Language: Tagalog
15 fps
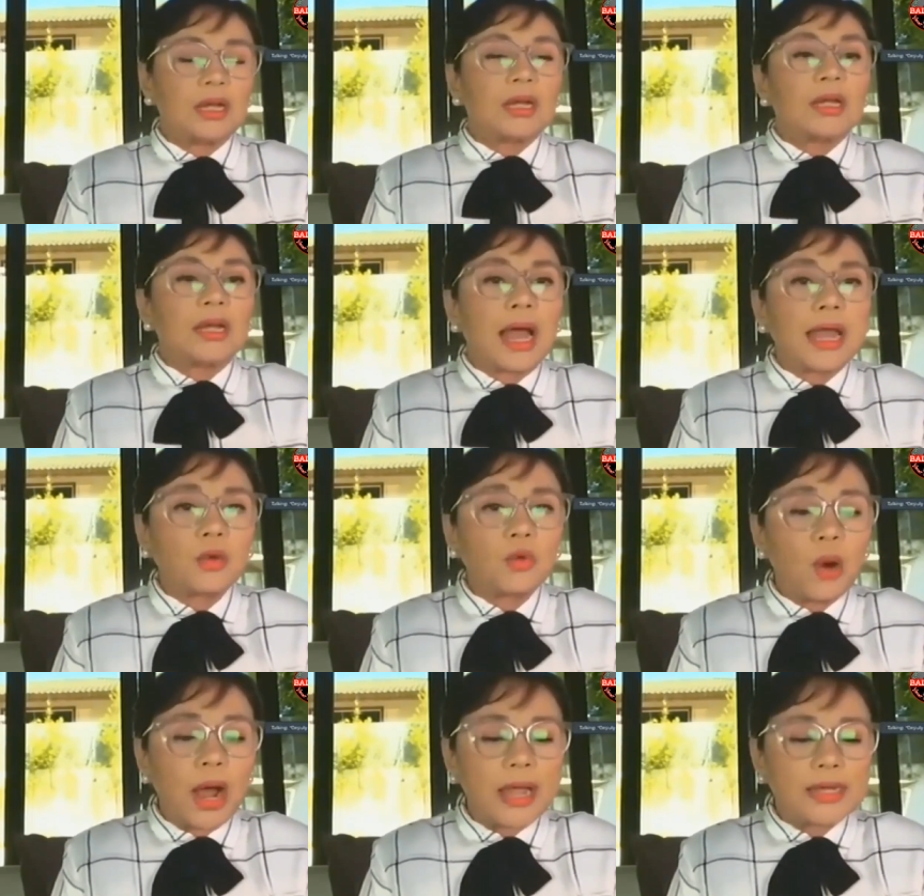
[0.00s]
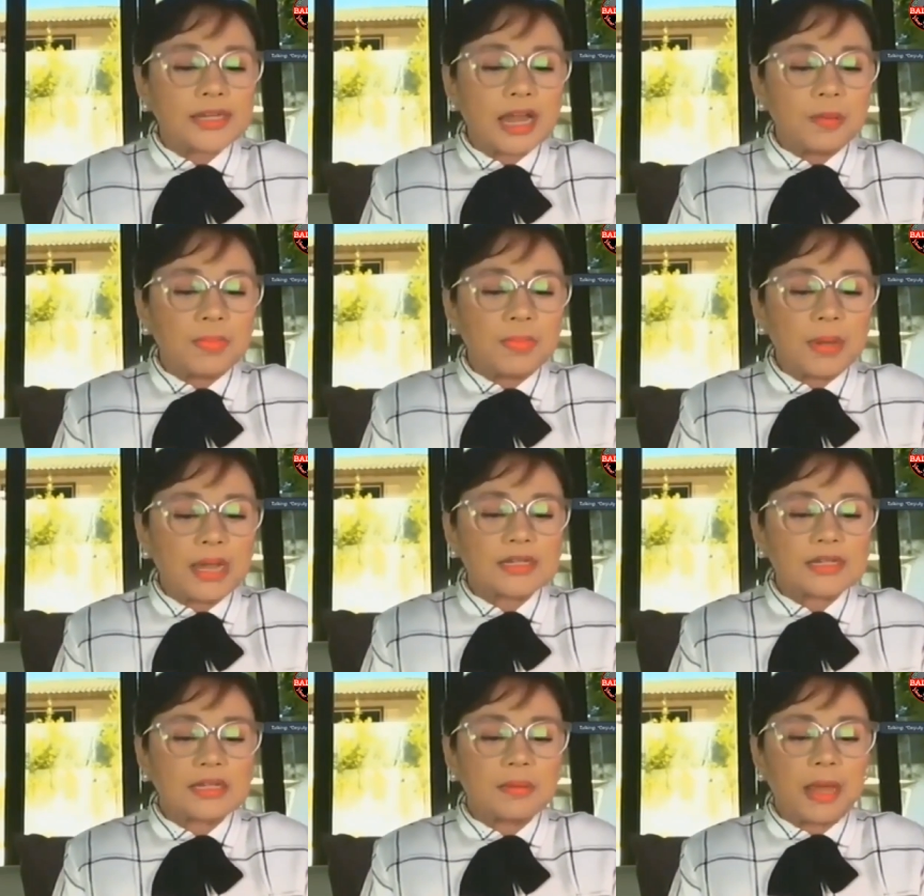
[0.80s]
Likewise,
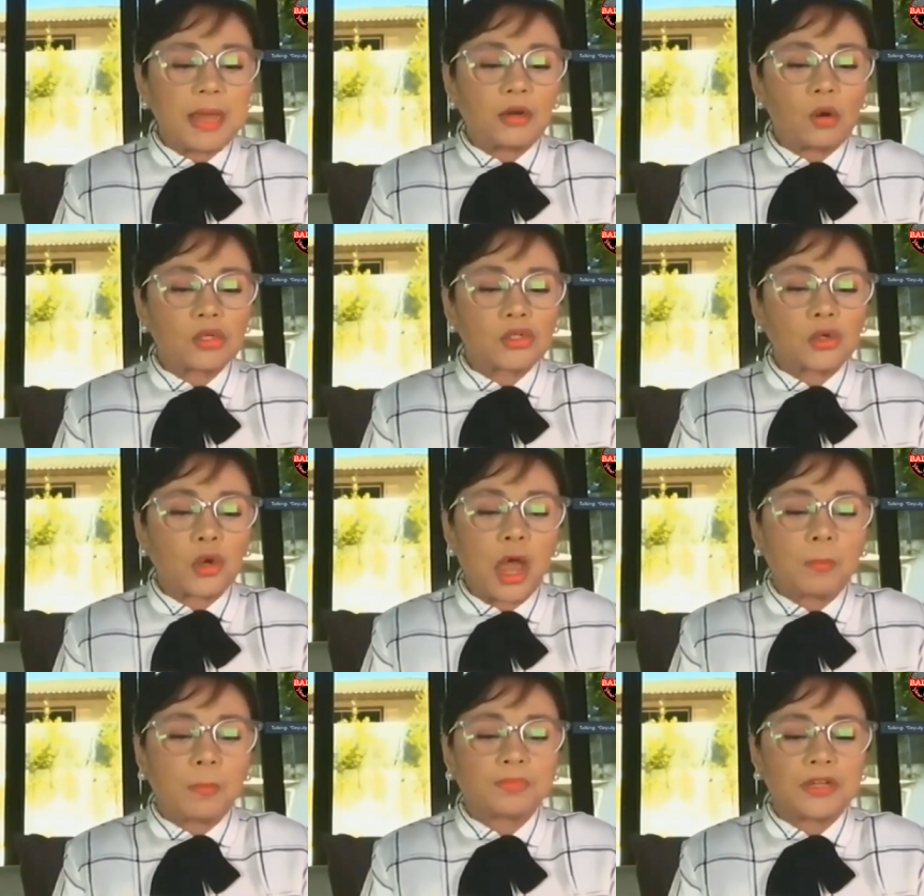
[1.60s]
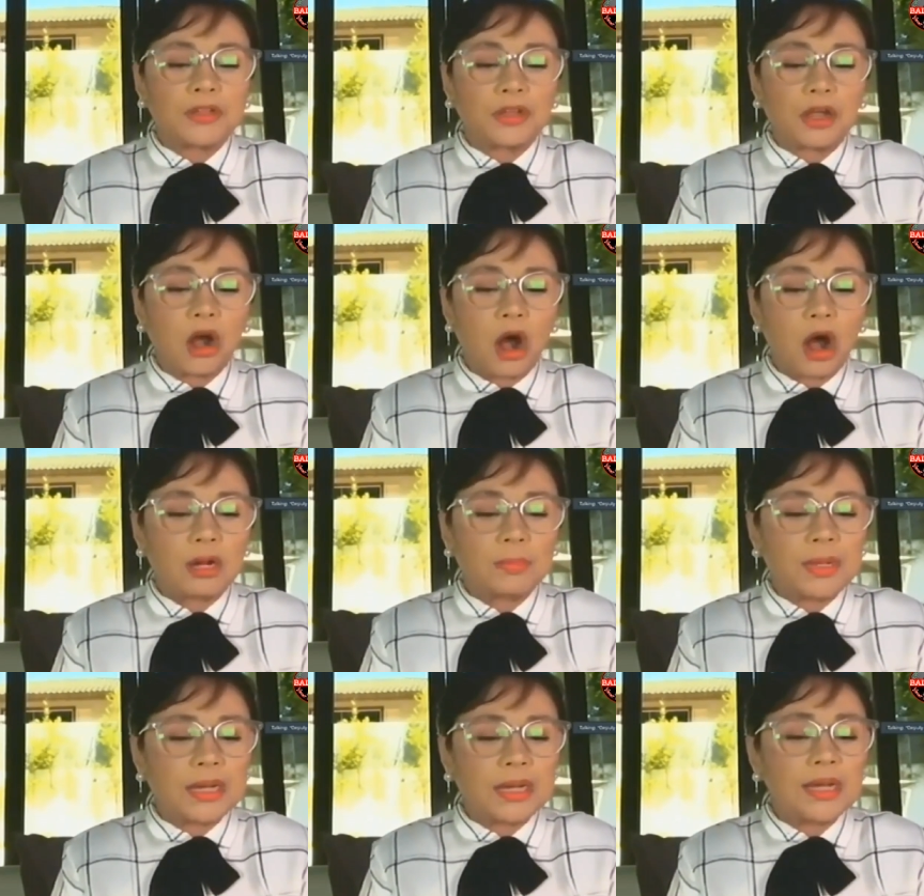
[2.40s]
ABS-CBN also helped in the
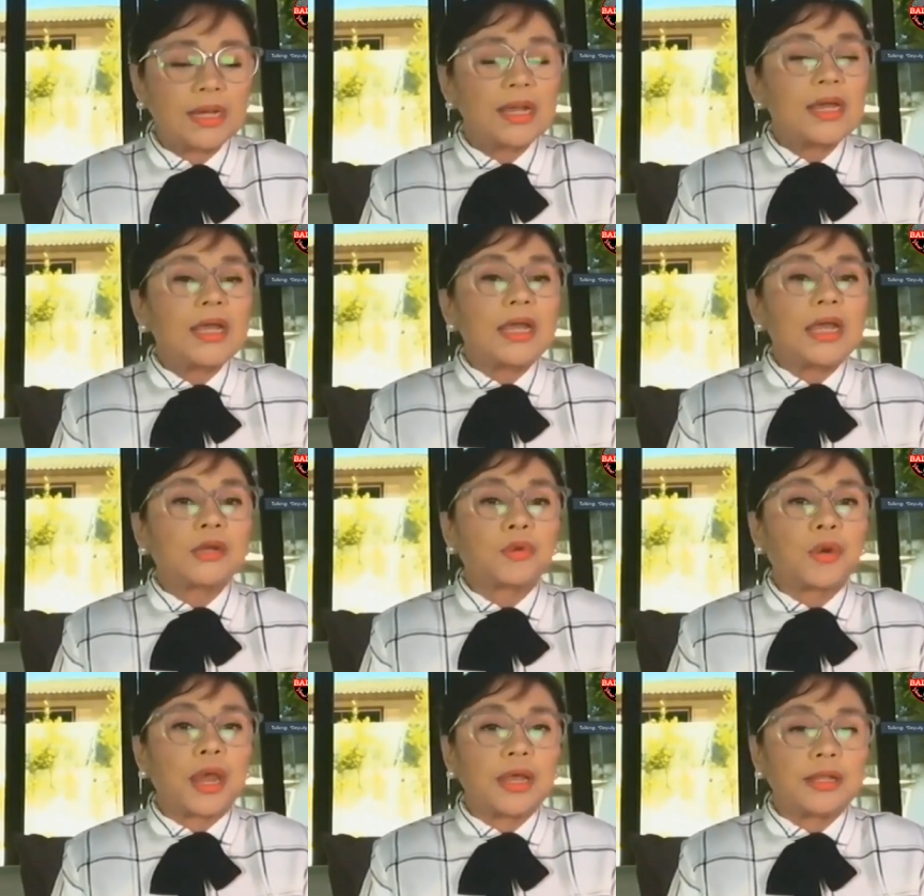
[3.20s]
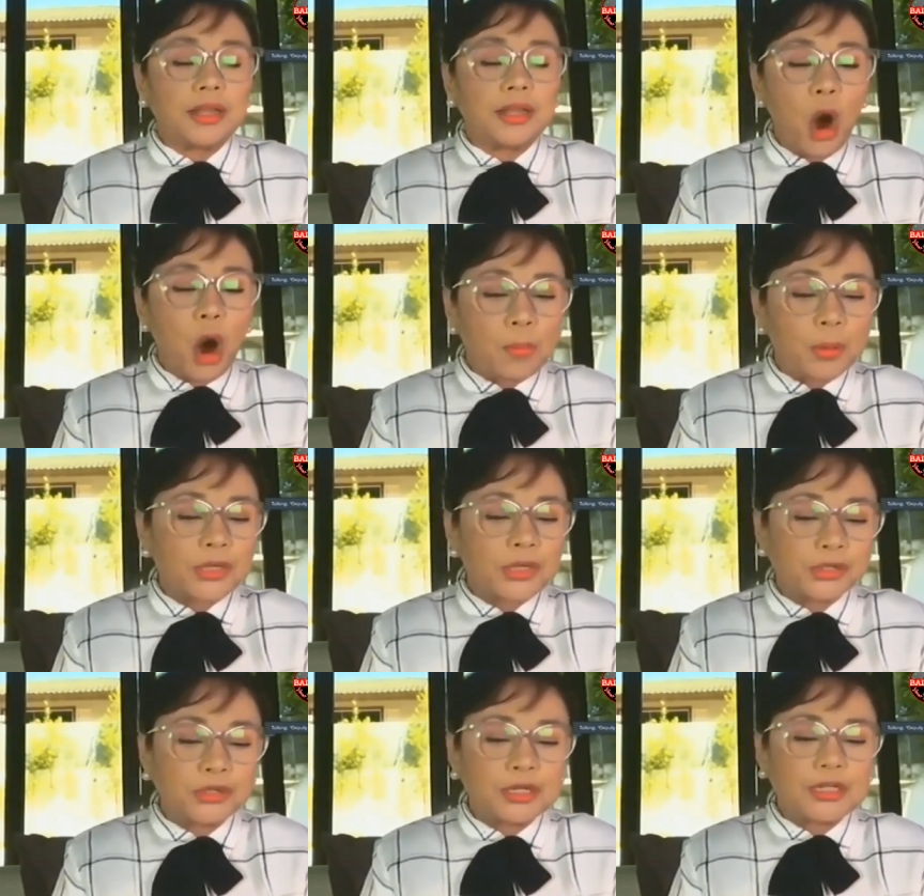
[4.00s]
economy in creating
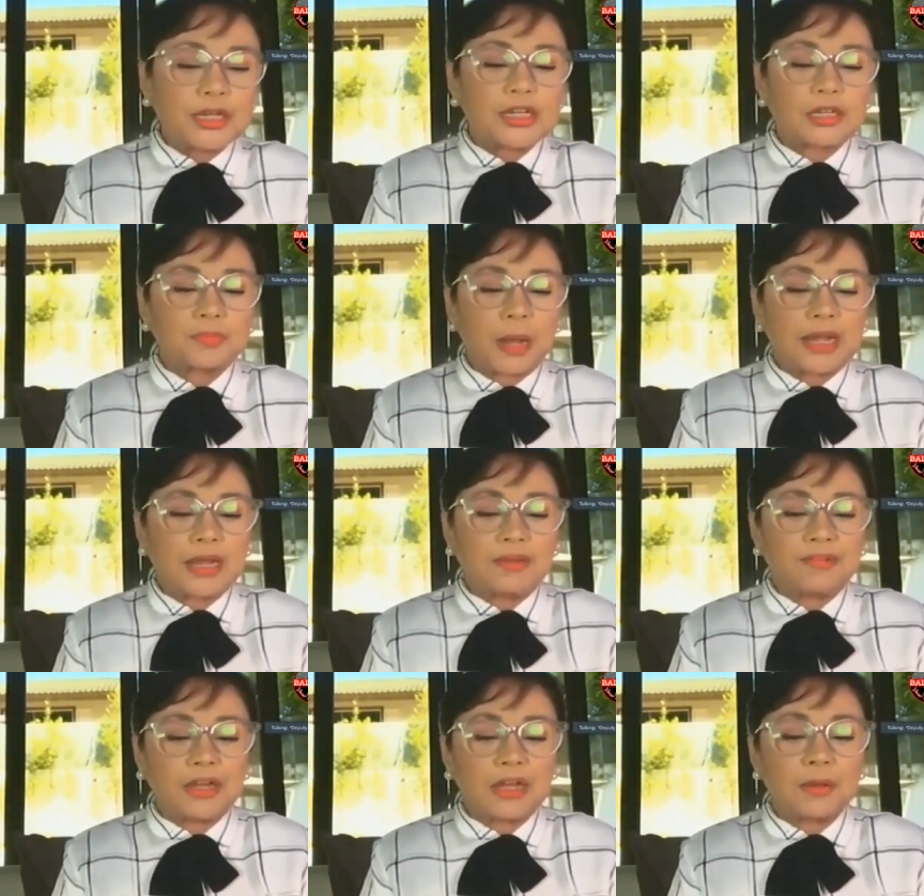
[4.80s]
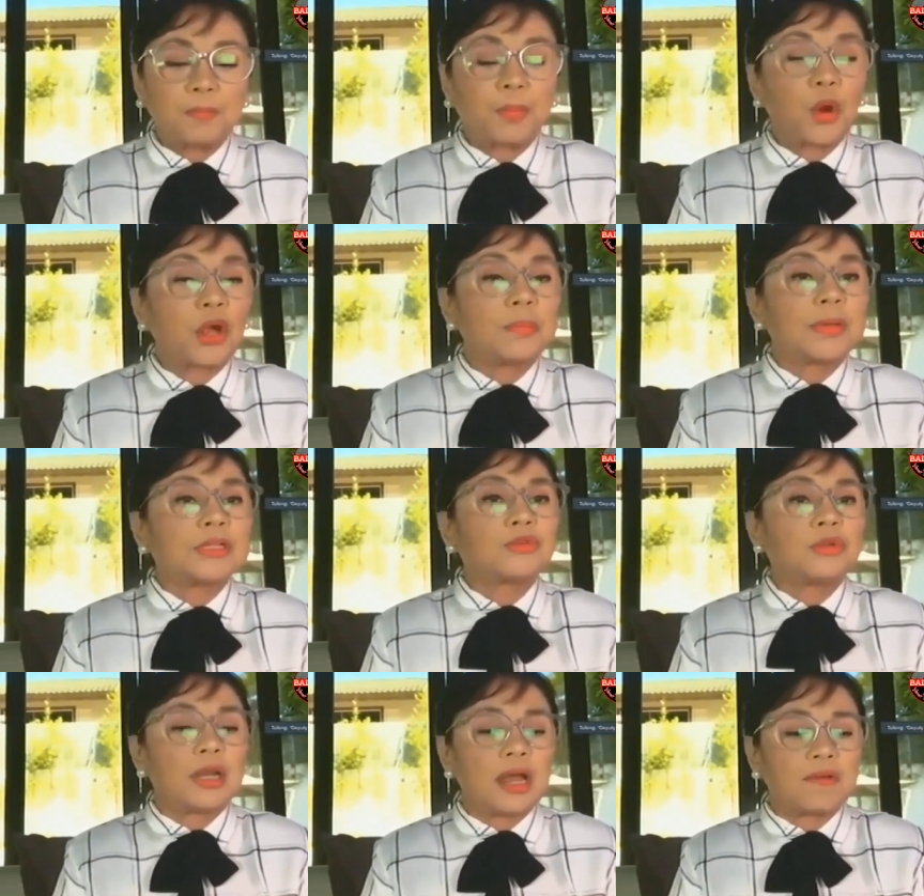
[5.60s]
opportunities by giving
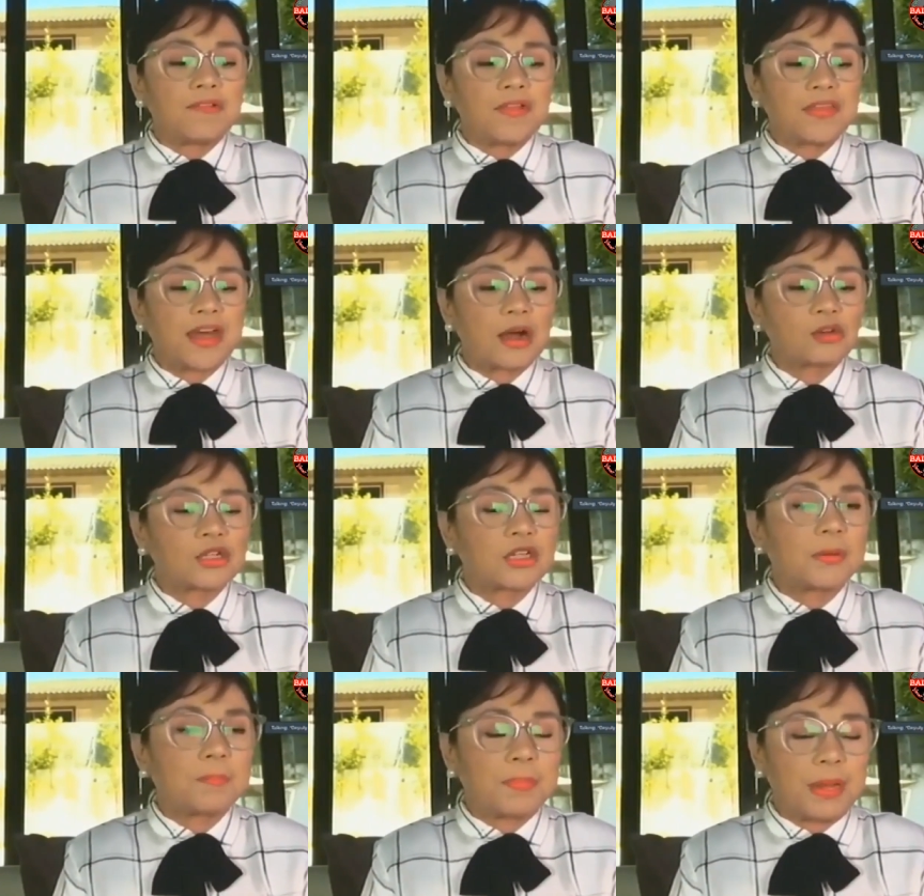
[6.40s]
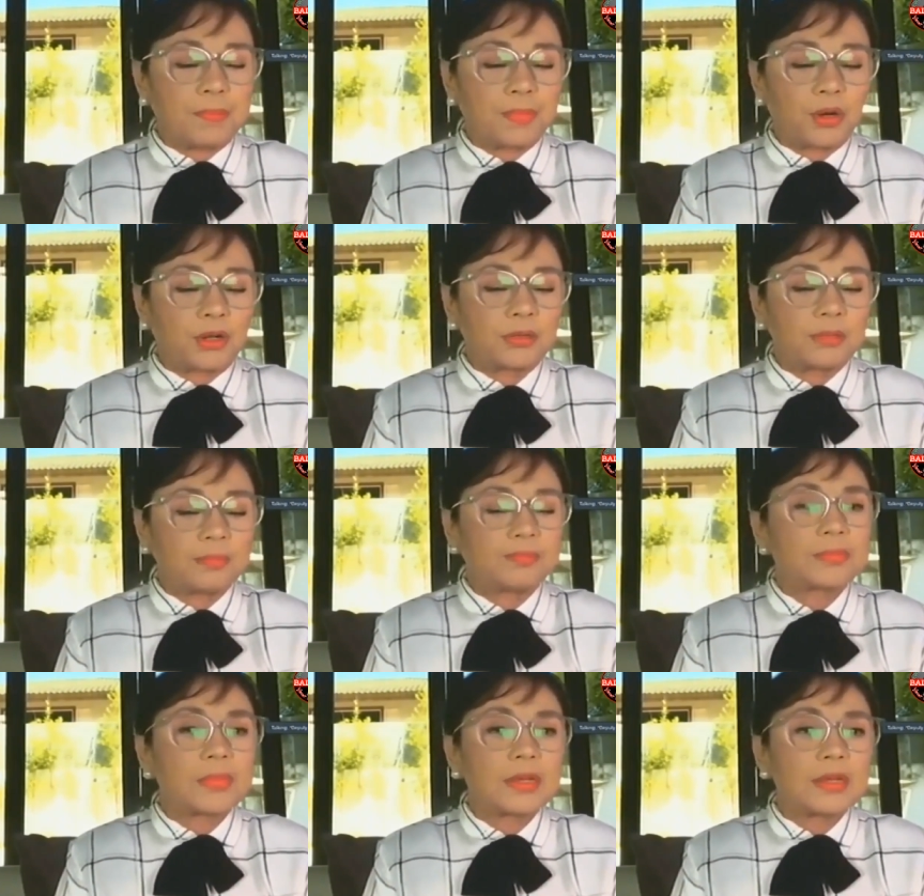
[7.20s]
employment to 11,000 people.
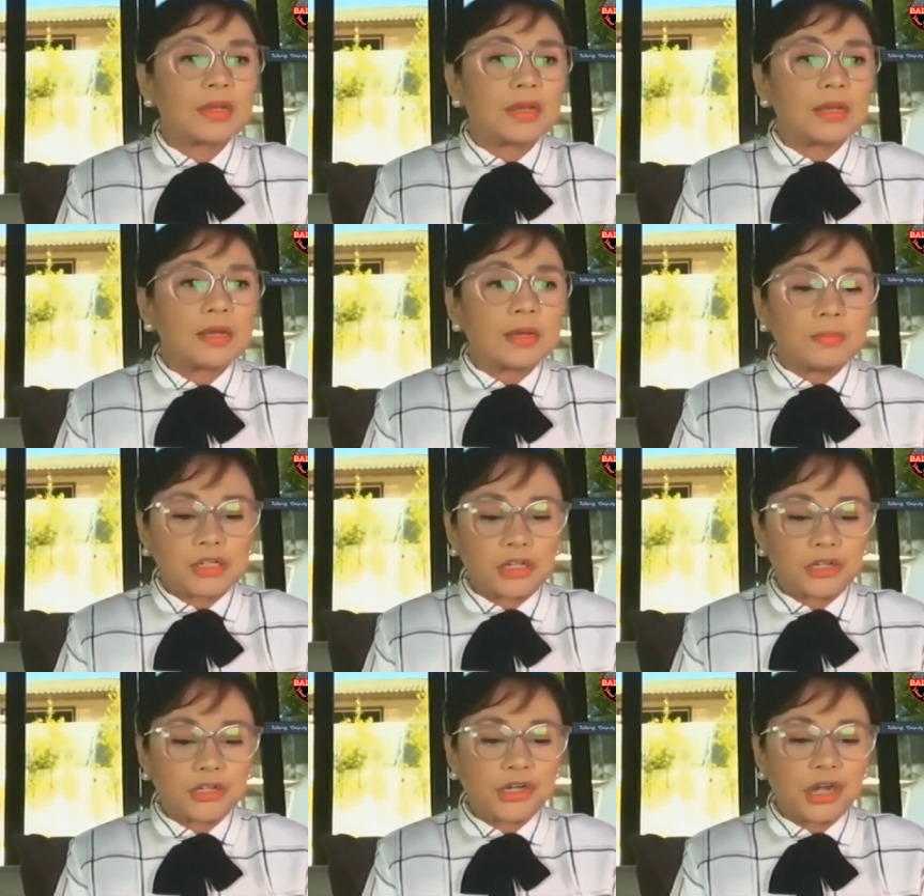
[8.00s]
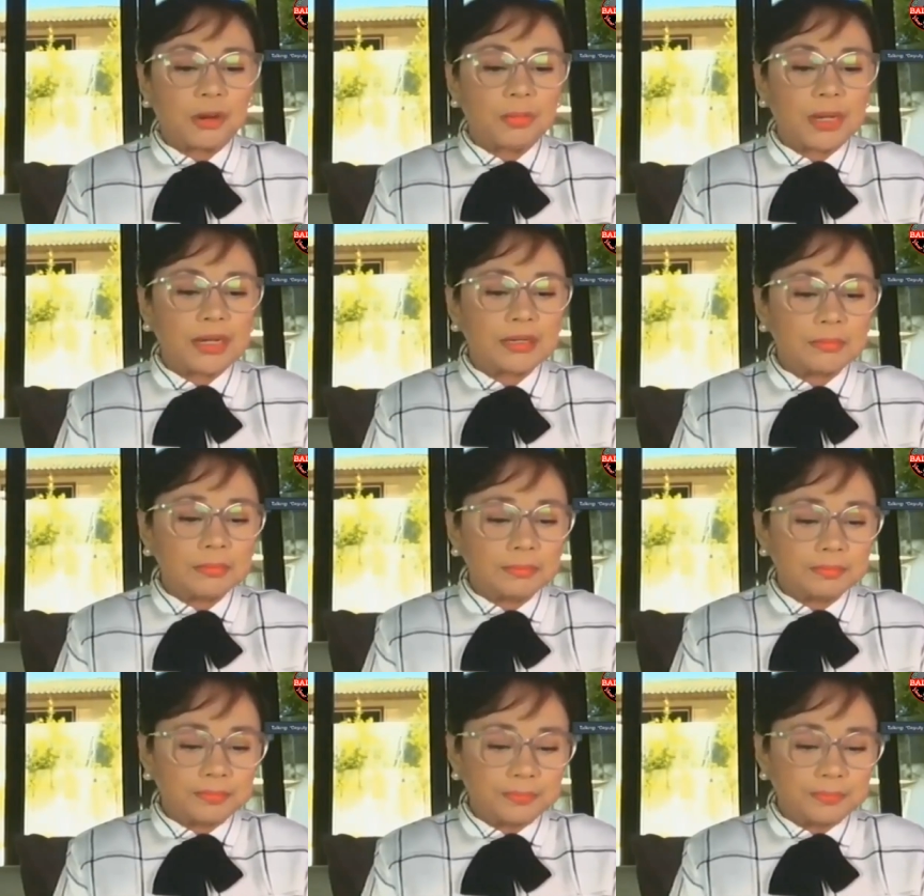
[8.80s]
Mr. Chairman,